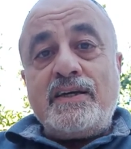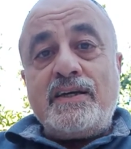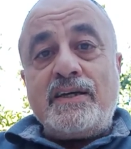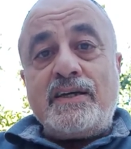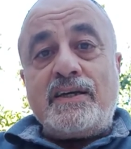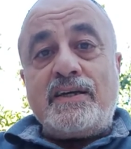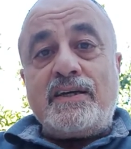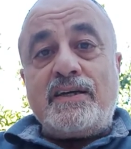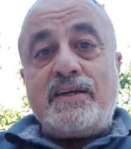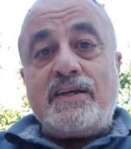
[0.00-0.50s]

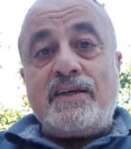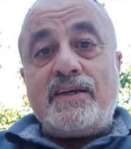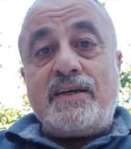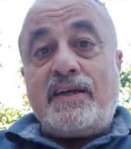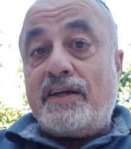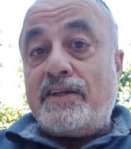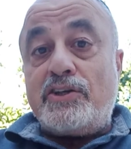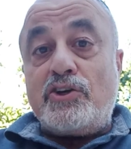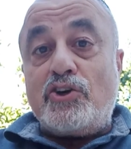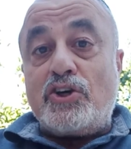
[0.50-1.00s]
eh, il
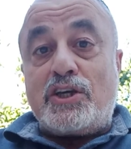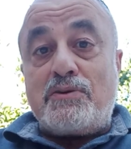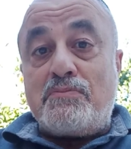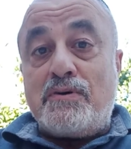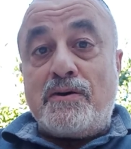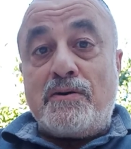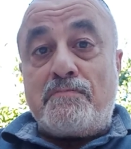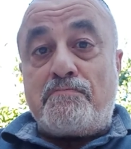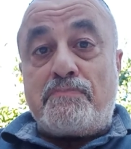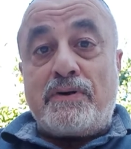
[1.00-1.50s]
y en a un qui
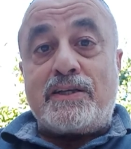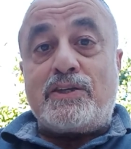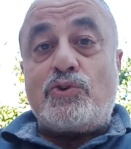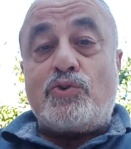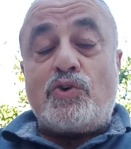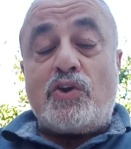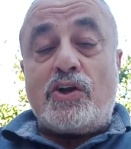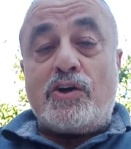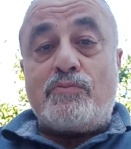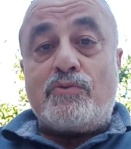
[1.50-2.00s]
m'a
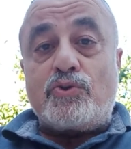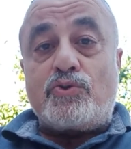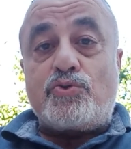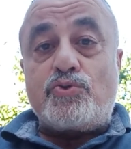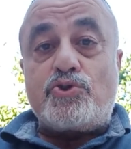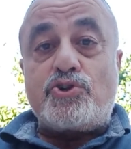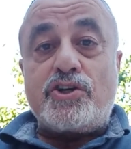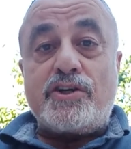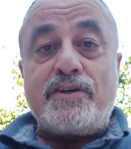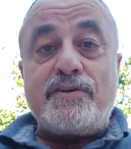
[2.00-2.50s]
particulièrement
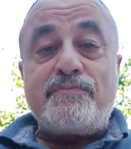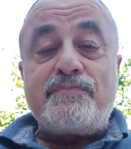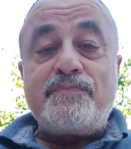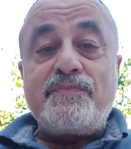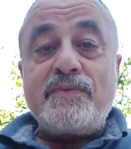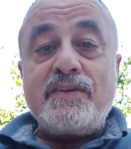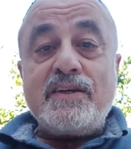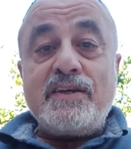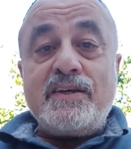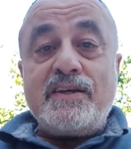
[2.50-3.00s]
touché.
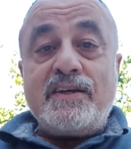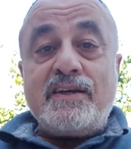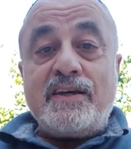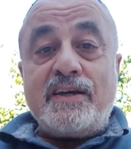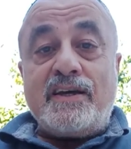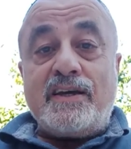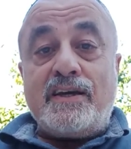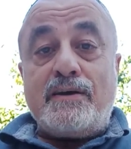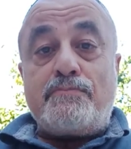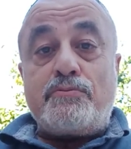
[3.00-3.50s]

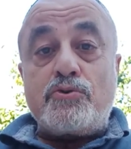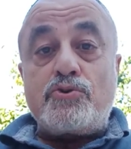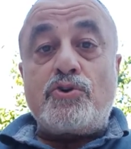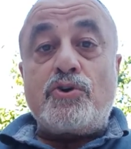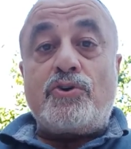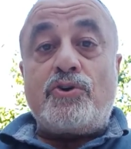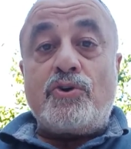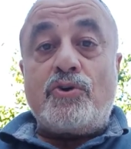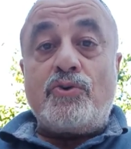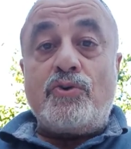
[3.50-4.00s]
Et pour
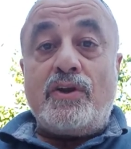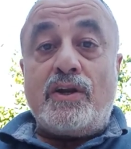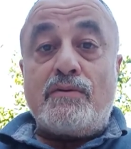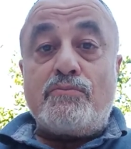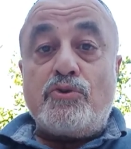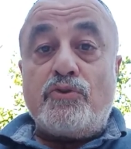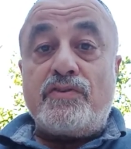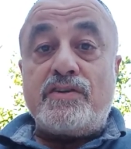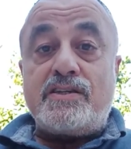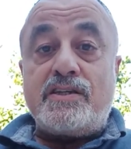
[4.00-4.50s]
ceux qui ont eu la
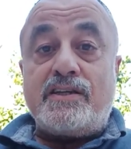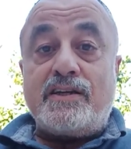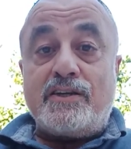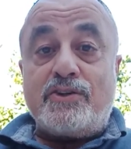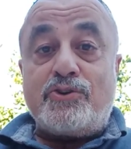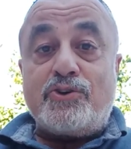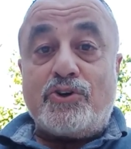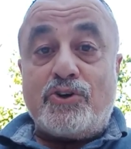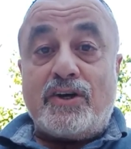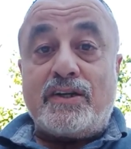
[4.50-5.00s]
mauvaise idée
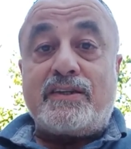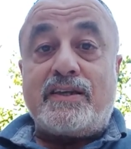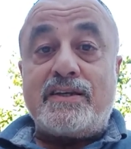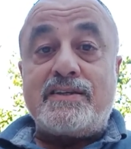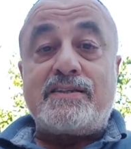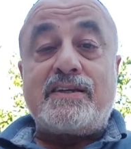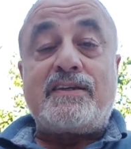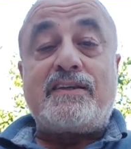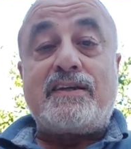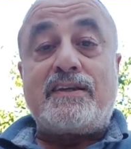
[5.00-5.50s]
de rater
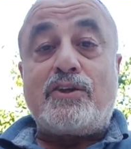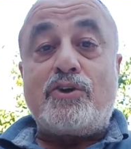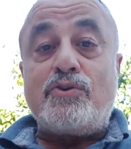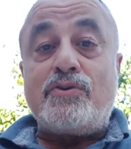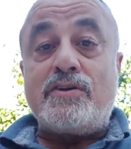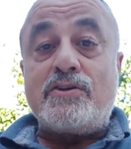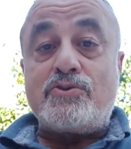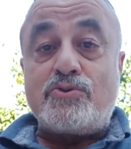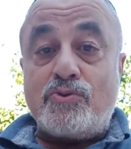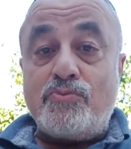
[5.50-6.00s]
cet
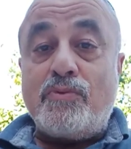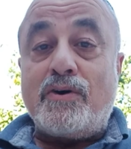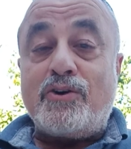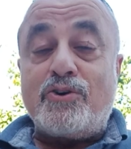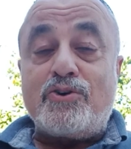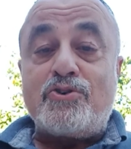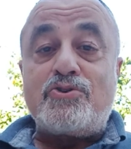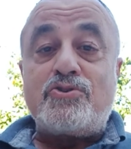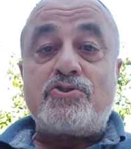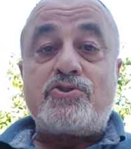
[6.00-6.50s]
atelier Zoom,
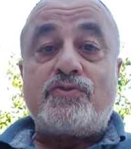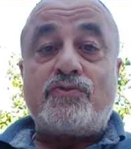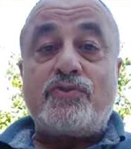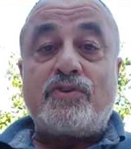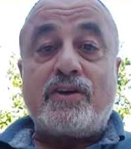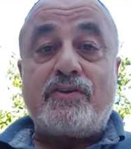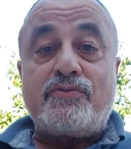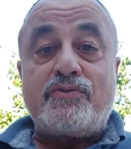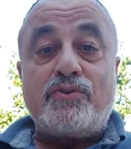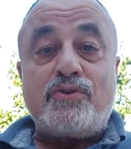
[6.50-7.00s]
alors je
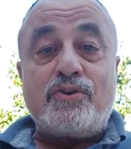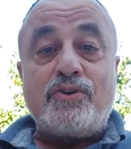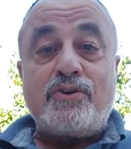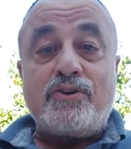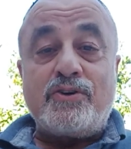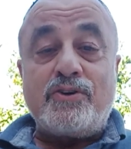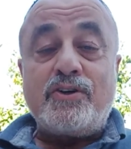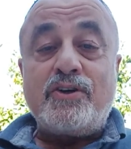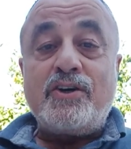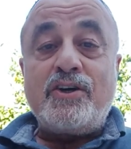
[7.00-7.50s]
voudrais vous
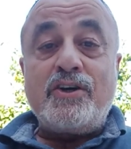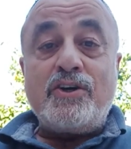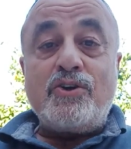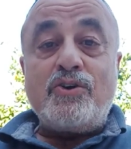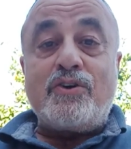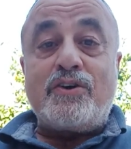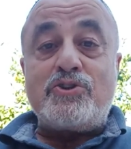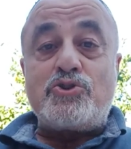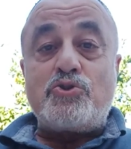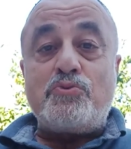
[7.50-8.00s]
le,
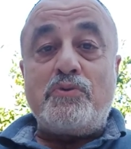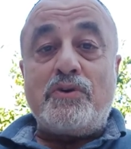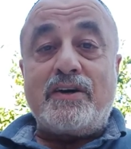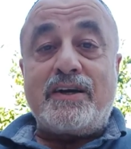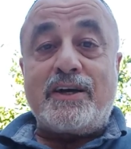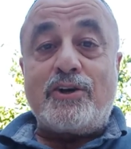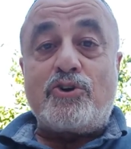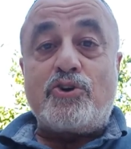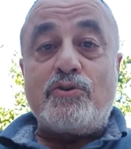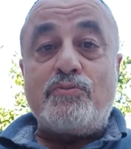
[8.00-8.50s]
résumer en
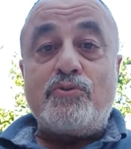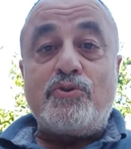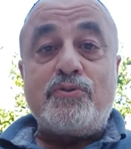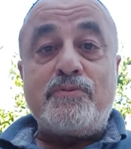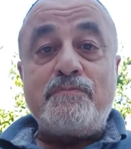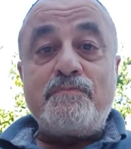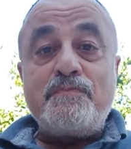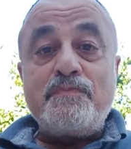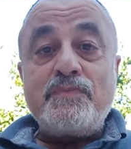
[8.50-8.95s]
quelques mots.